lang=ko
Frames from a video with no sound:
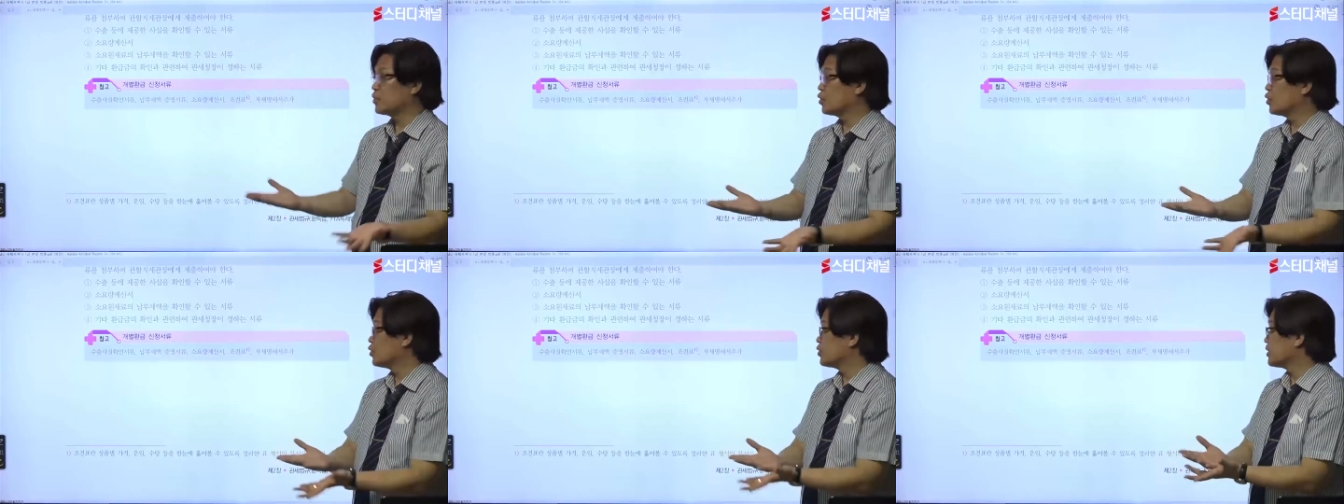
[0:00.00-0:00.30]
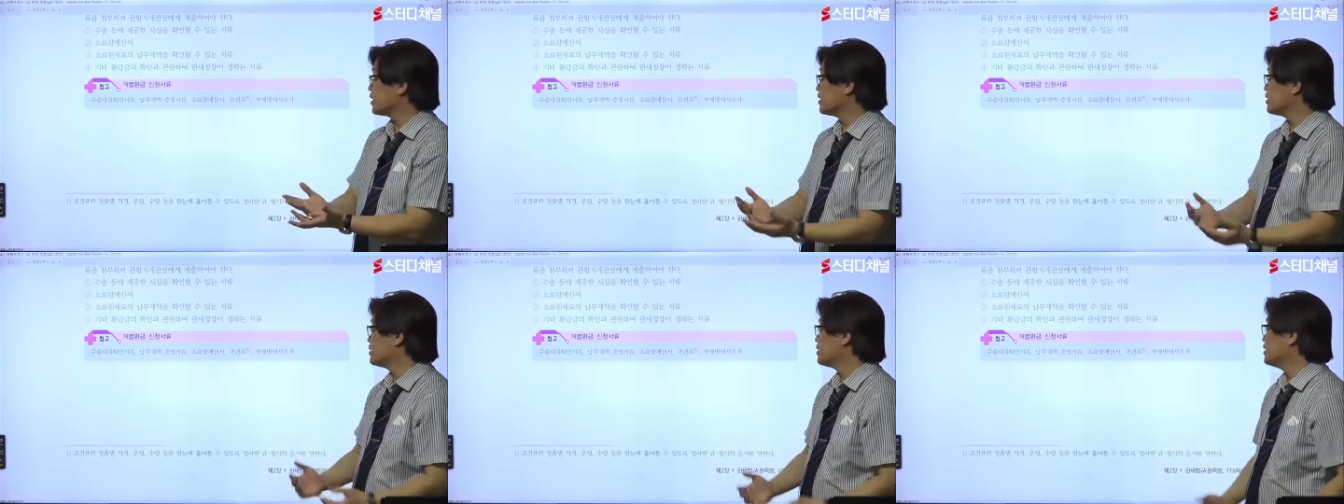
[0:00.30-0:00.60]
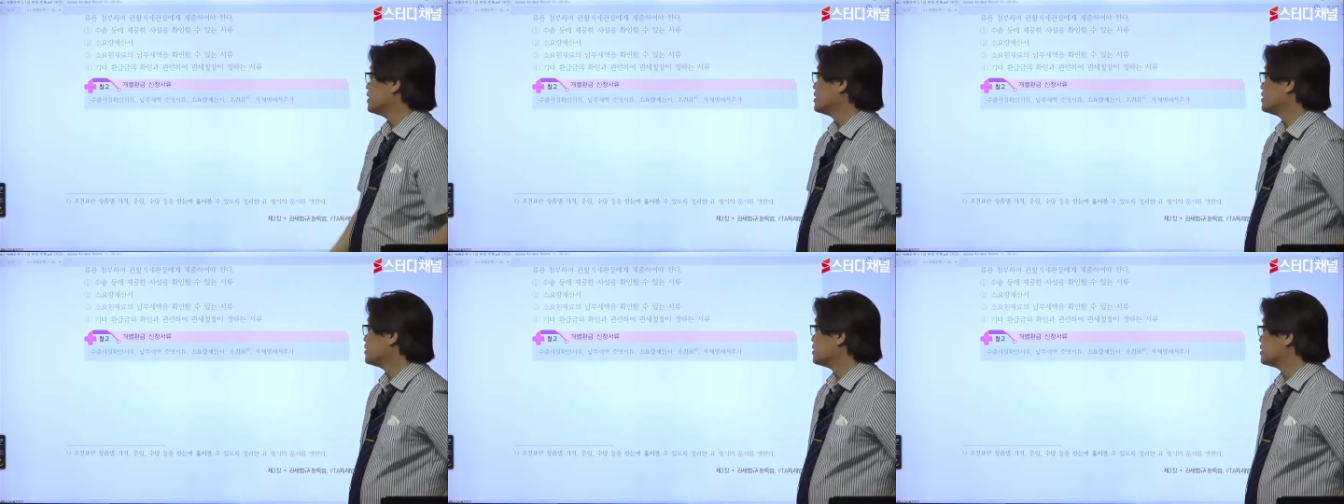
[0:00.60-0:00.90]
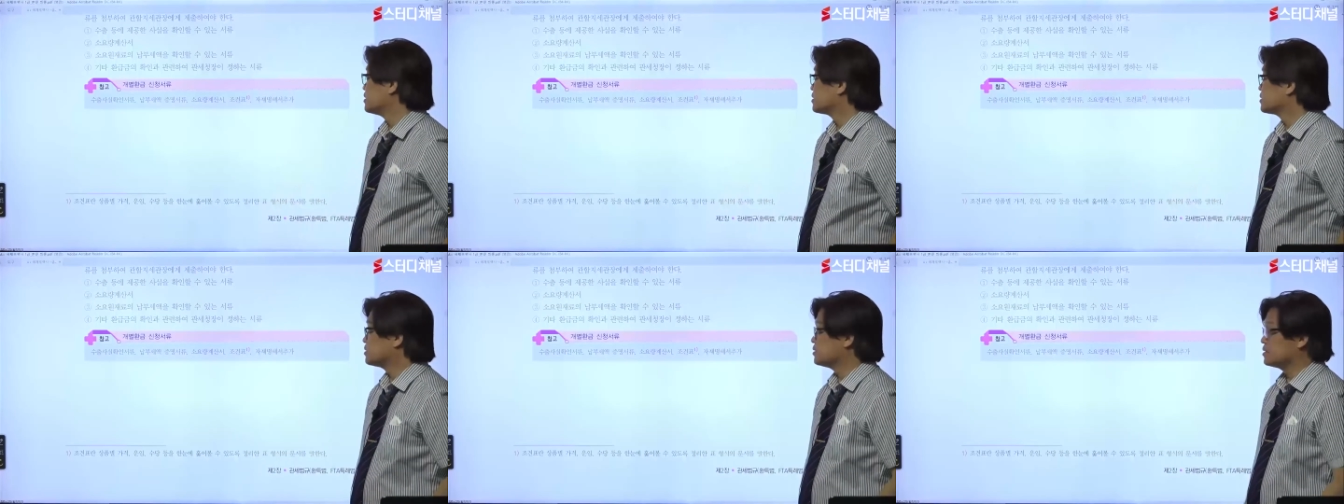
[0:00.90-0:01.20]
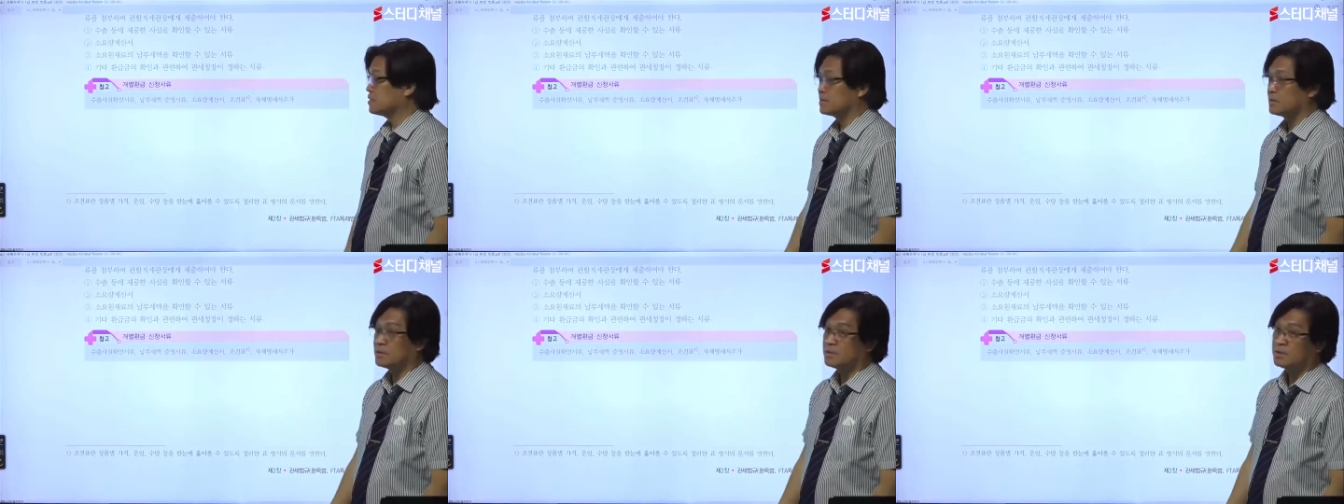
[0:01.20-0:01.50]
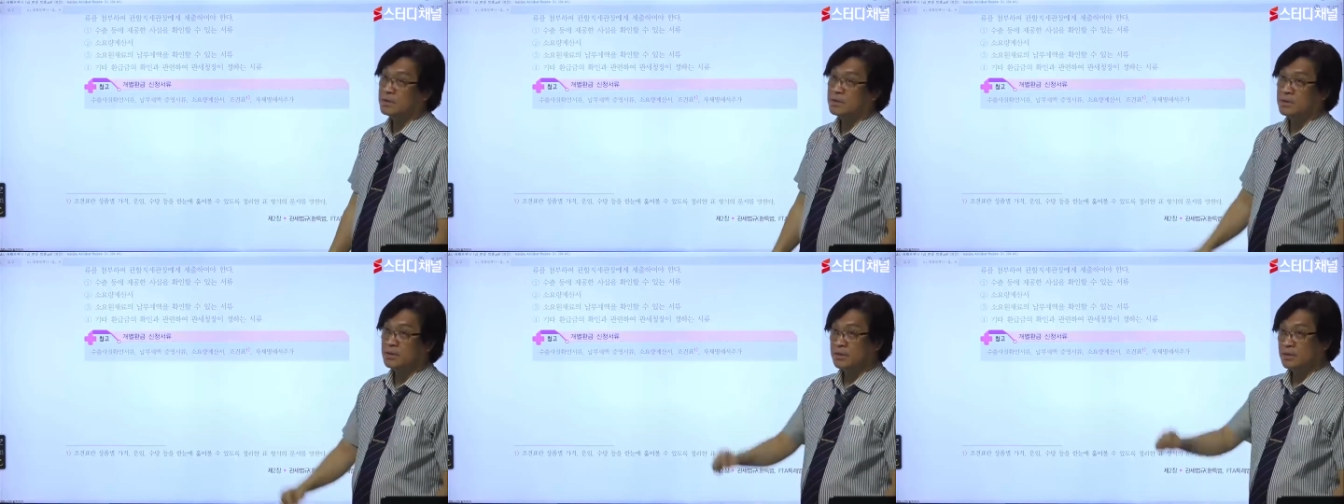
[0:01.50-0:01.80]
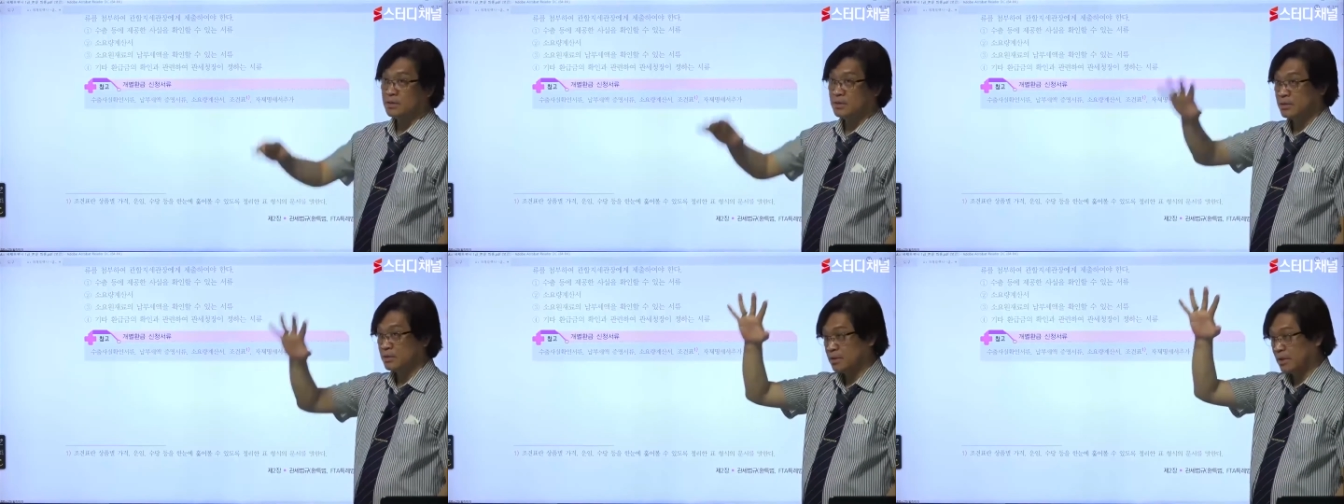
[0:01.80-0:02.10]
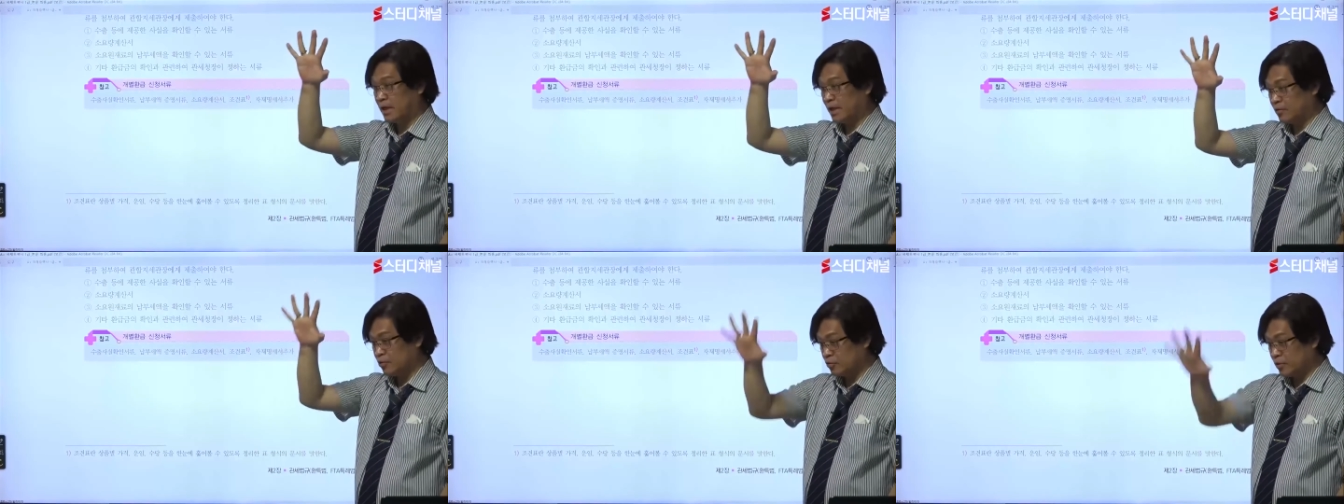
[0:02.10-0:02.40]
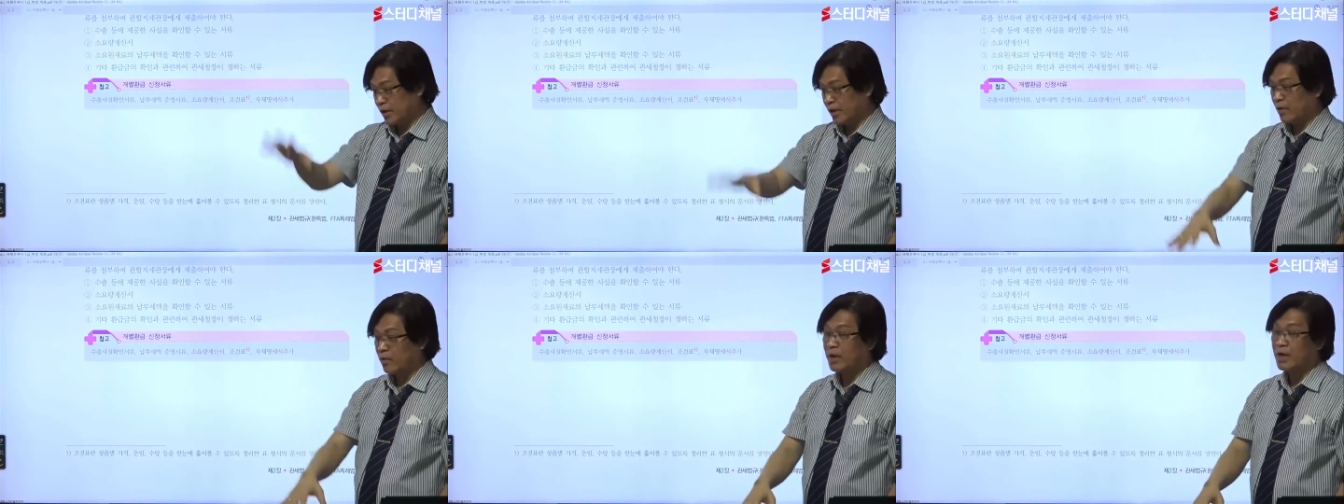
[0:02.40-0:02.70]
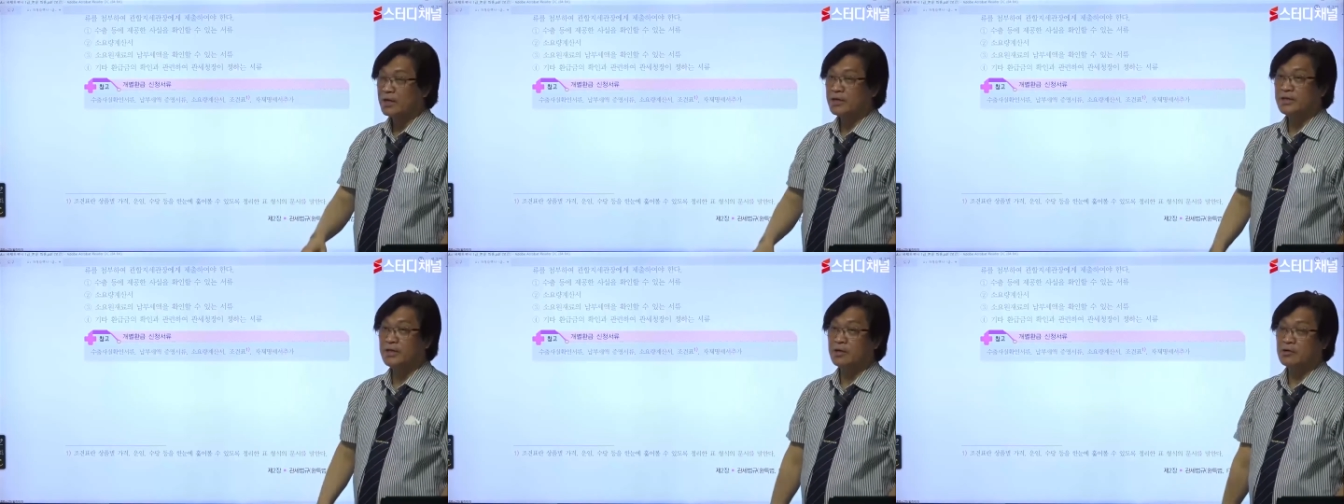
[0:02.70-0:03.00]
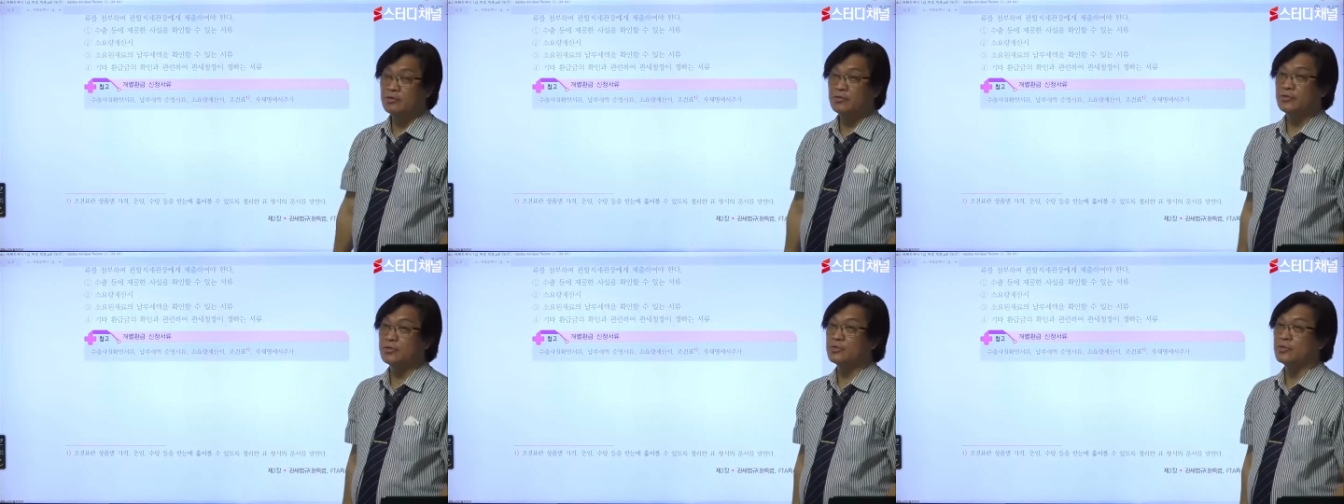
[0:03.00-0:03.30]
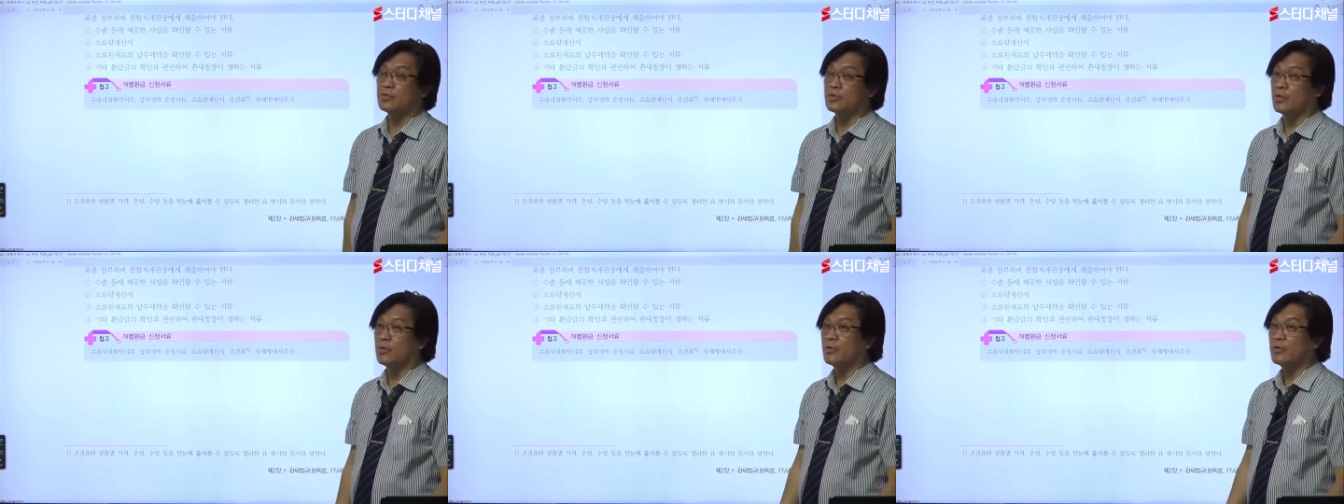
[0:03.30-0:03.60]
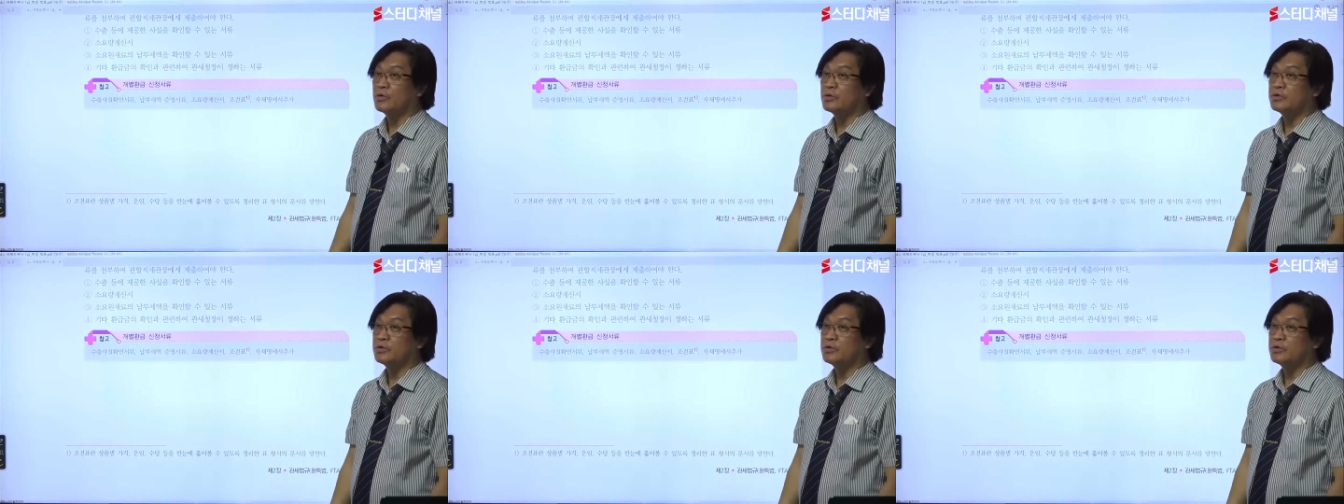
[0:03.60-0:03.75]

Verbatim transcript: 표현한 그, 그 한눈에 확인할 수 있도록